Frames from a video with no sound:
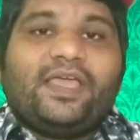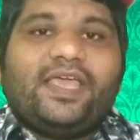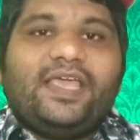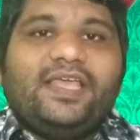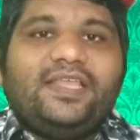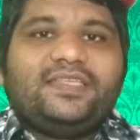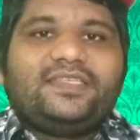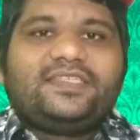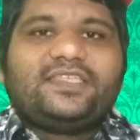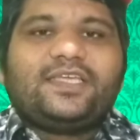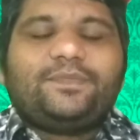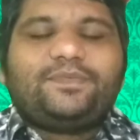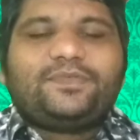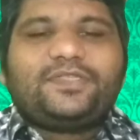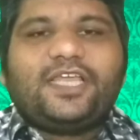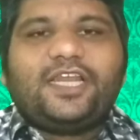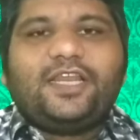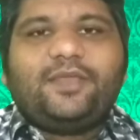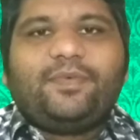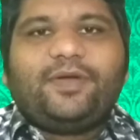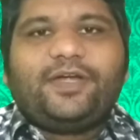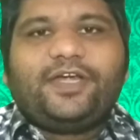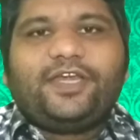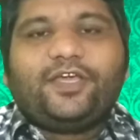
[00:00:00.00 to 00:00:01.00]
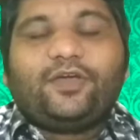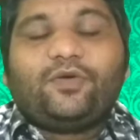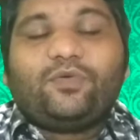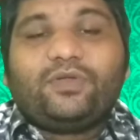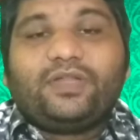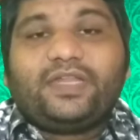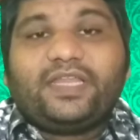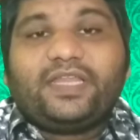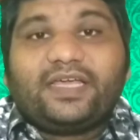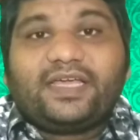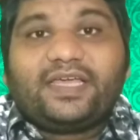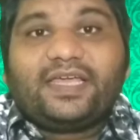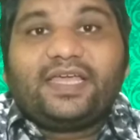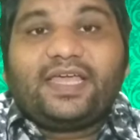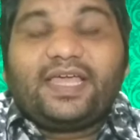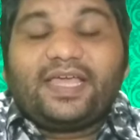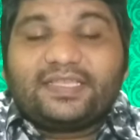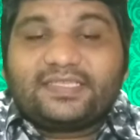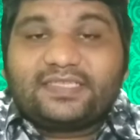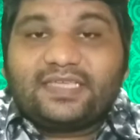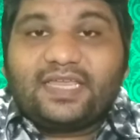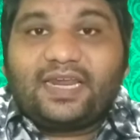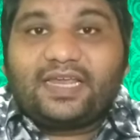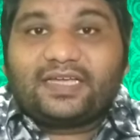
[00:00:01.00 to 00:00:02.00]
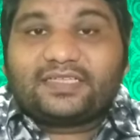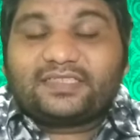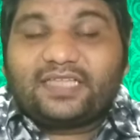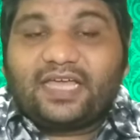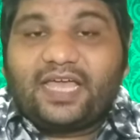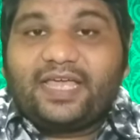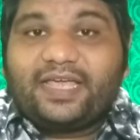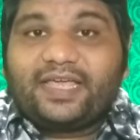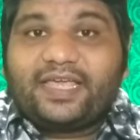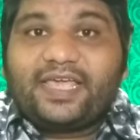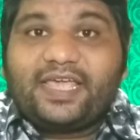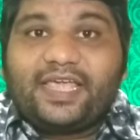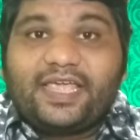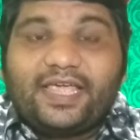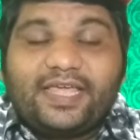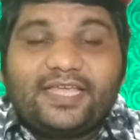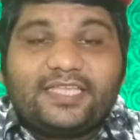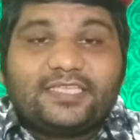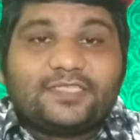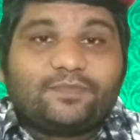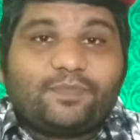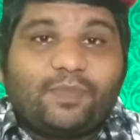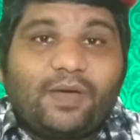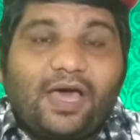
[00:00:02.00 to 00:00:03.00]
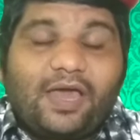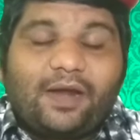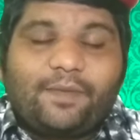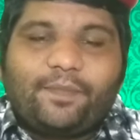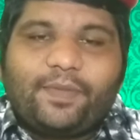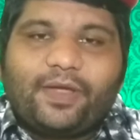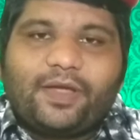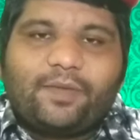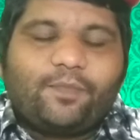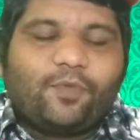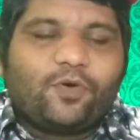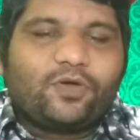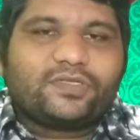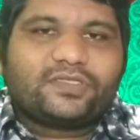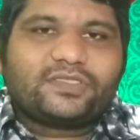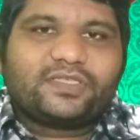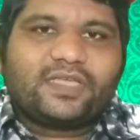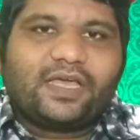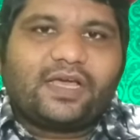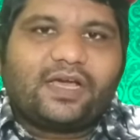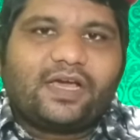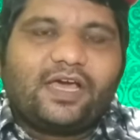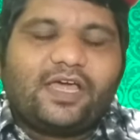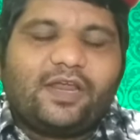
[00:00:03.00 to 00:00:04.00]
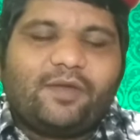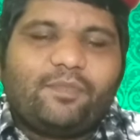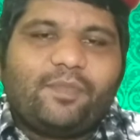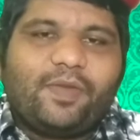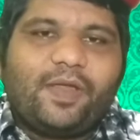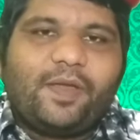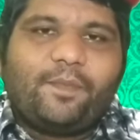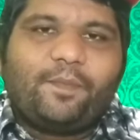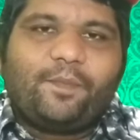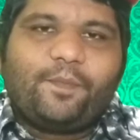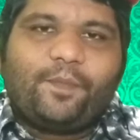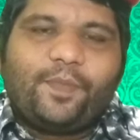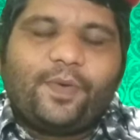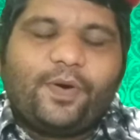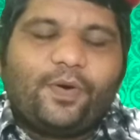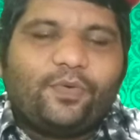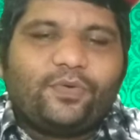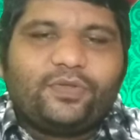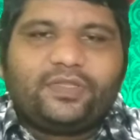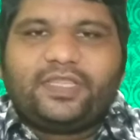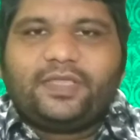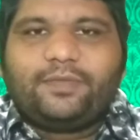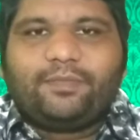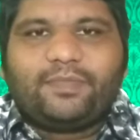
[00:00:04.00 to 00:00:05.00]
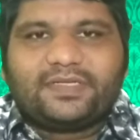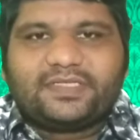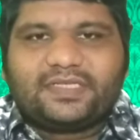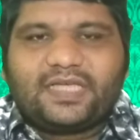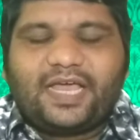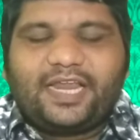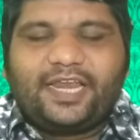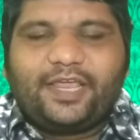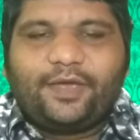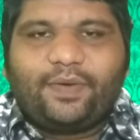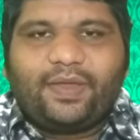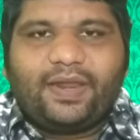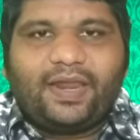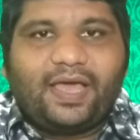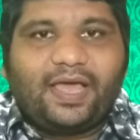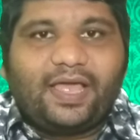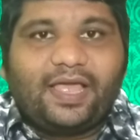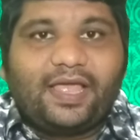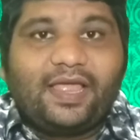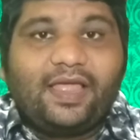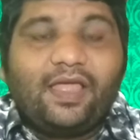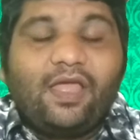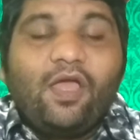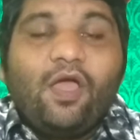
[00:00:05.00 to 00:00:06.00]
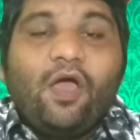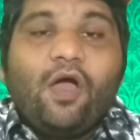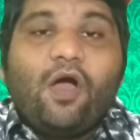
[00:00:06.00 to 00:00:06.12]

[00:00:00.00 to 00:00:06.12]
इन सब सेलिब्रिटी को देख के ऐसा लगता है कि इस बार बिग बॉस के घर में बहुत ही मजा आने वाला है